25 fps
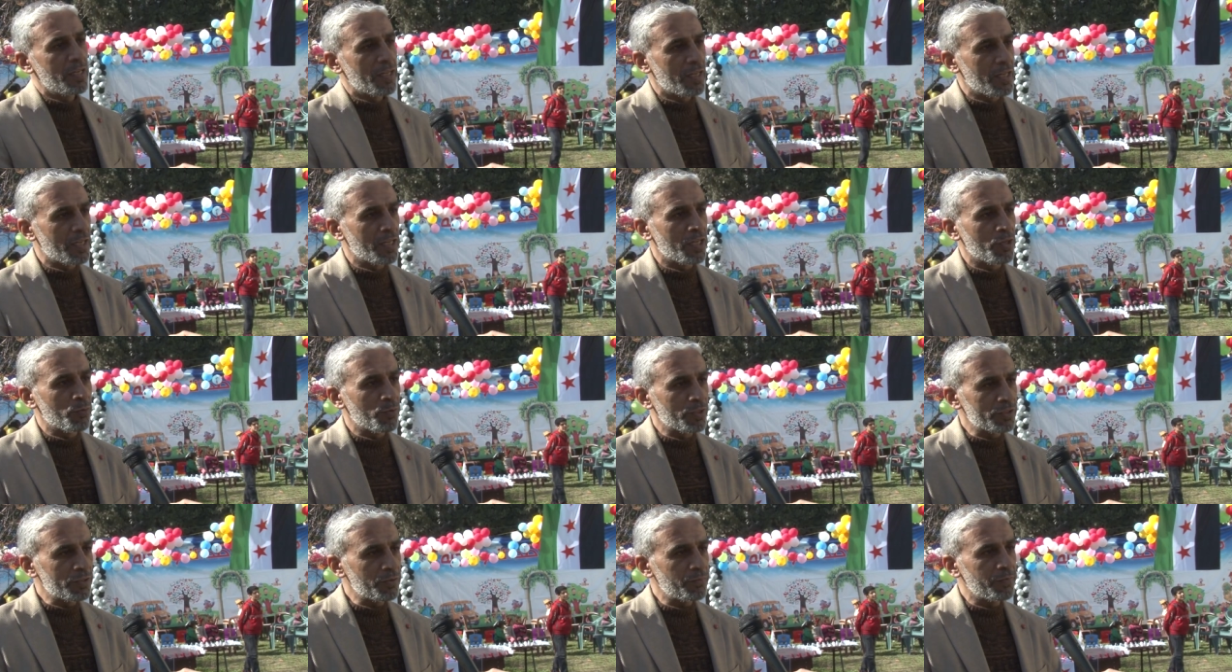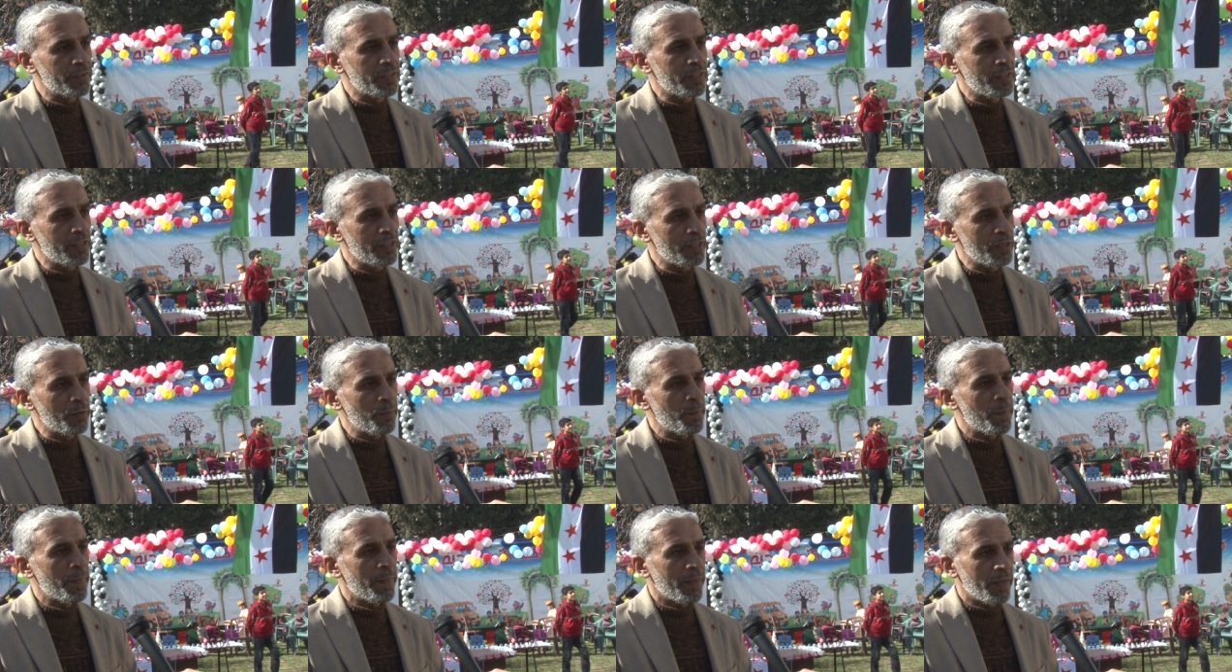آه،
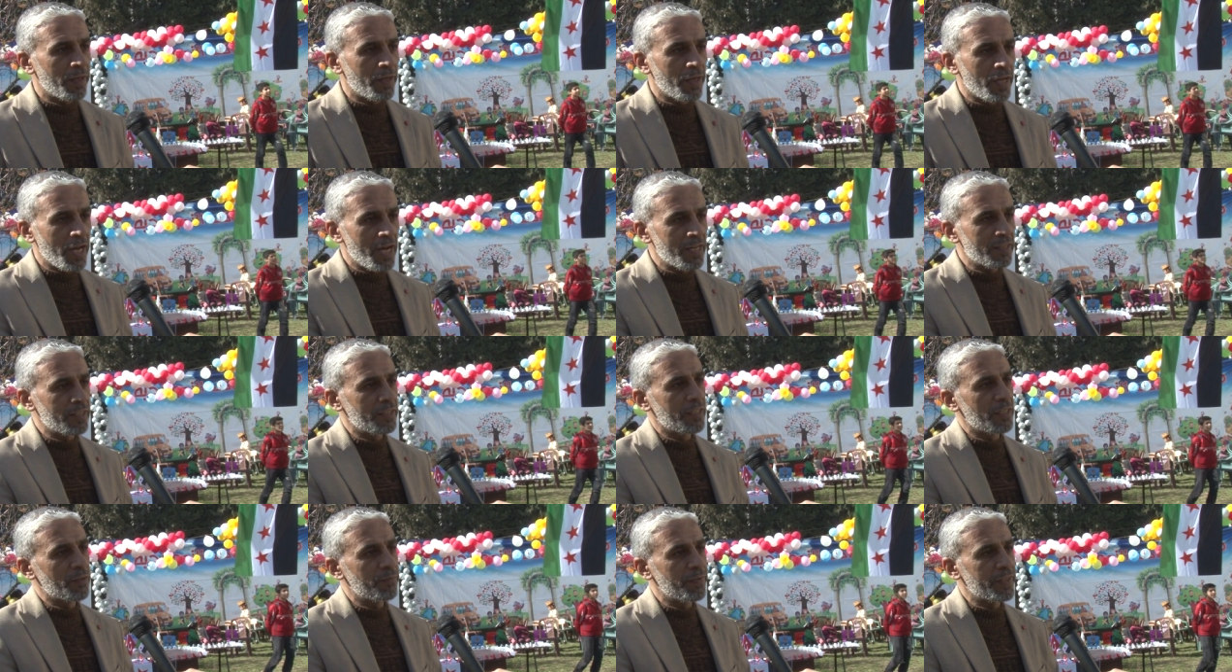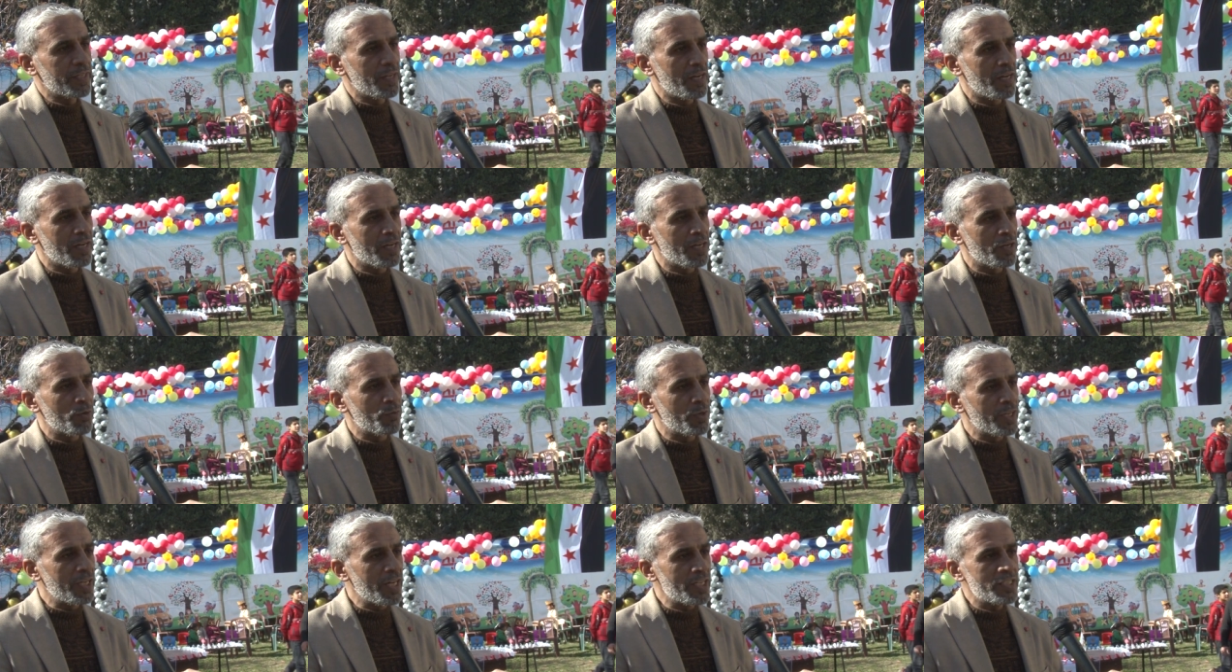وطفله آه، هذه الفرحة
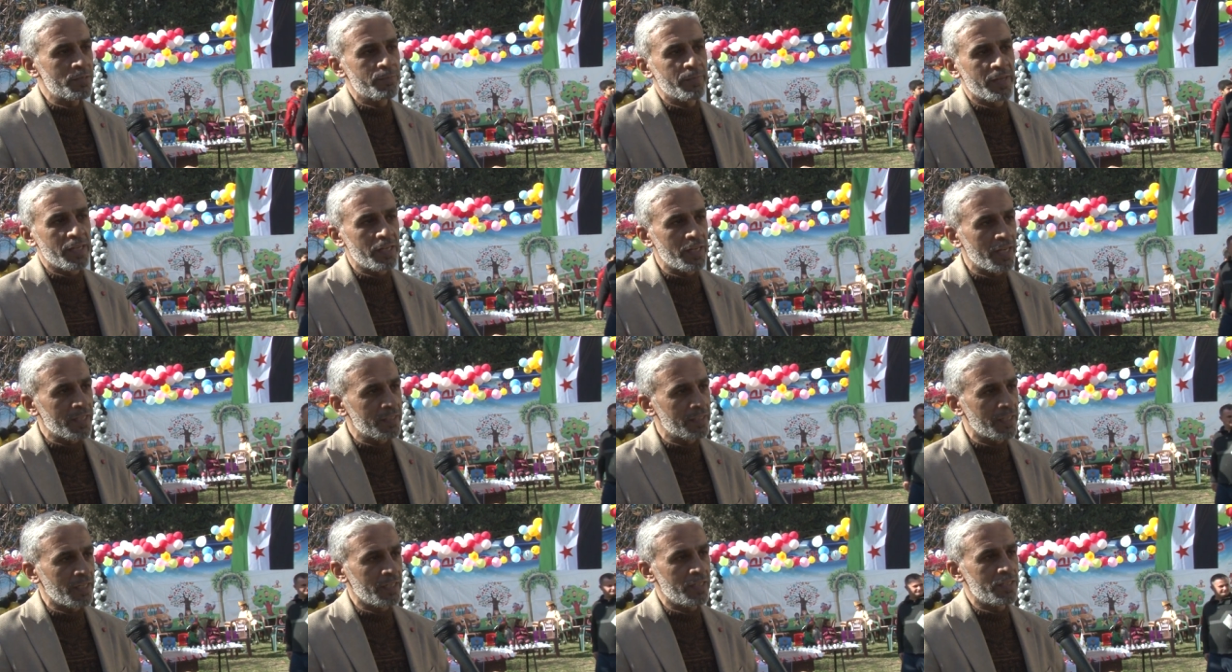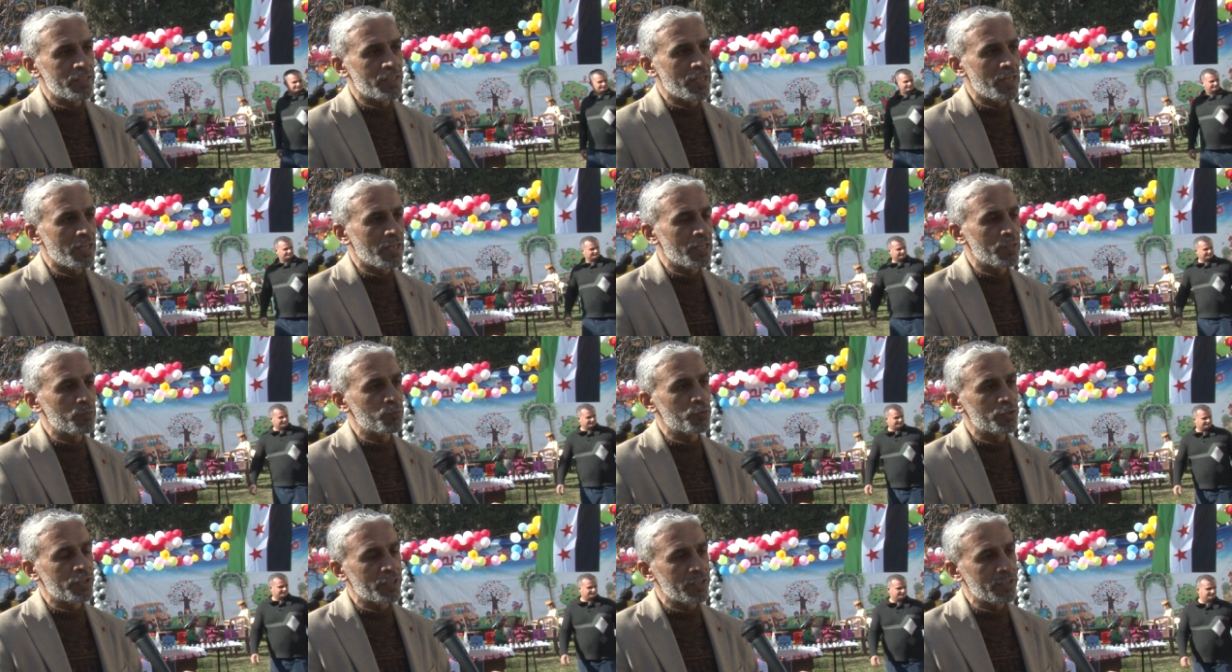والأجمل أن يعيش
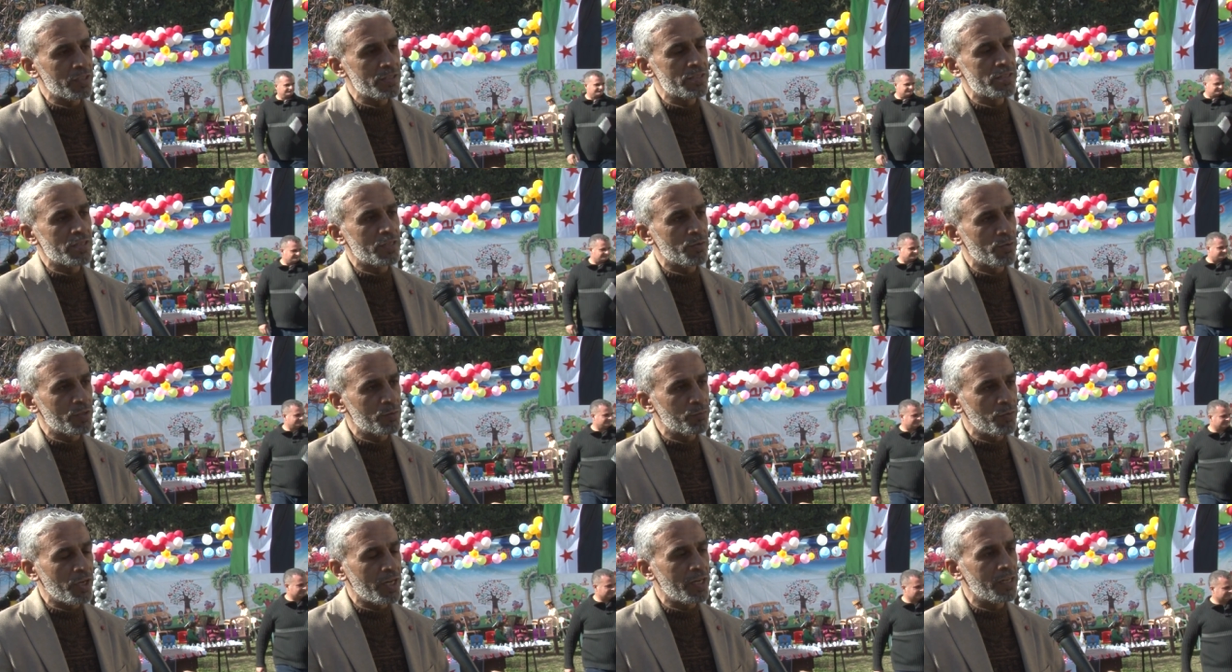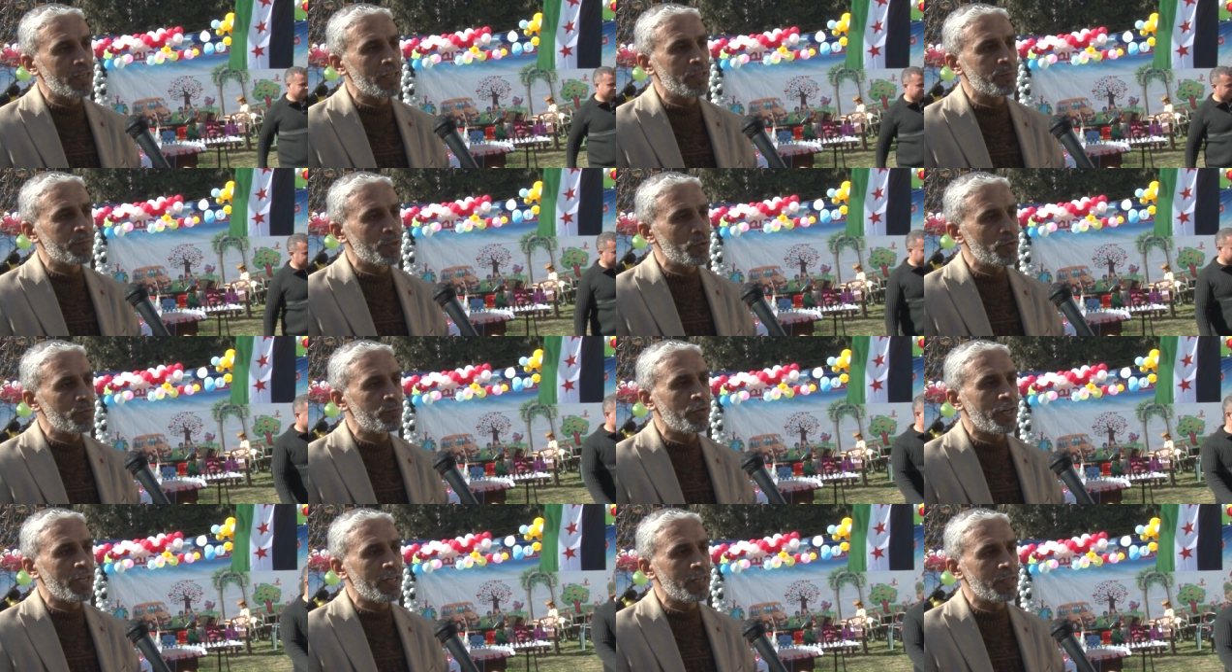المدرس أو المعلم أو
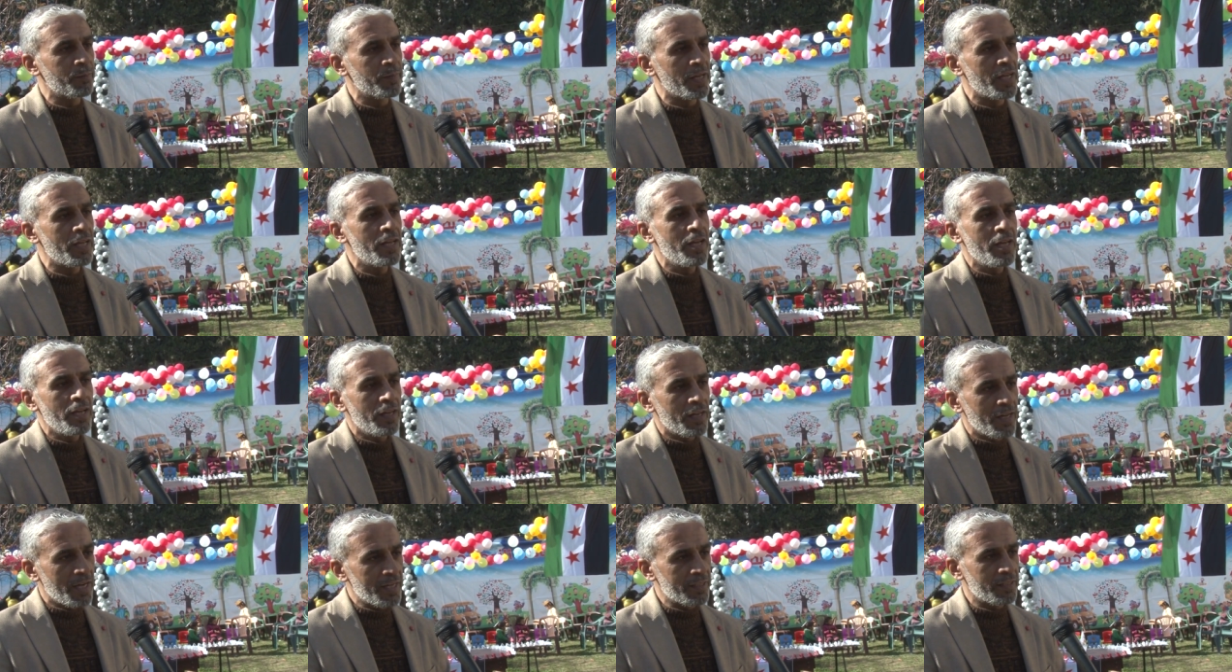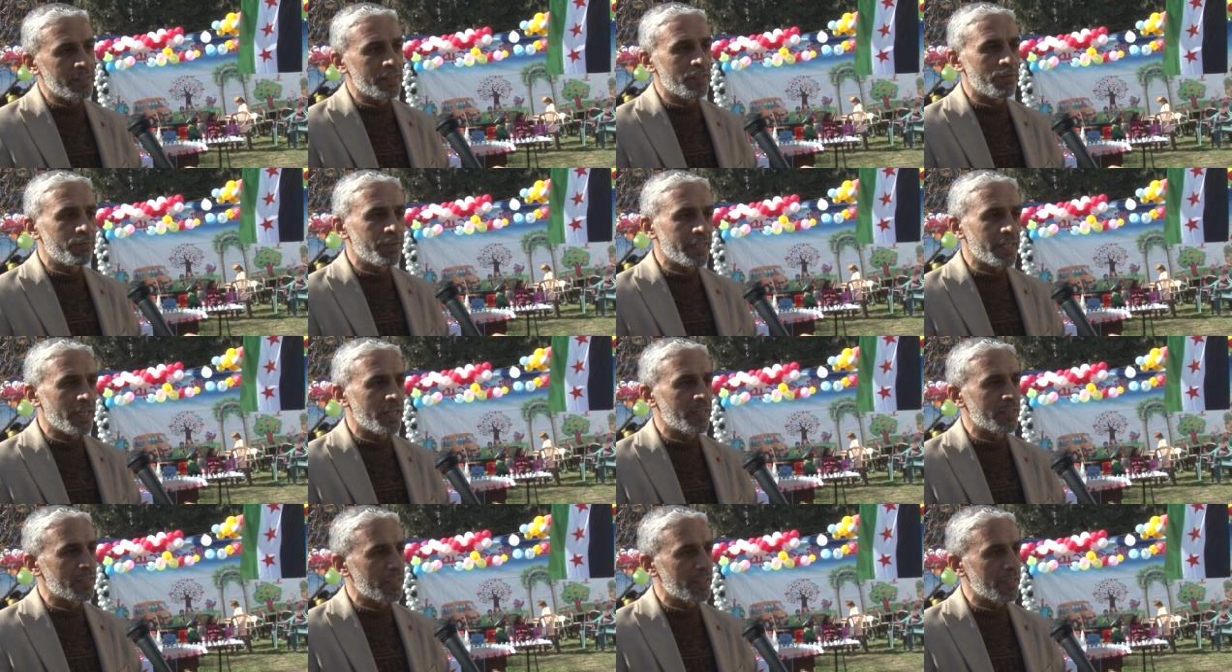المعلمة هذه الفرحة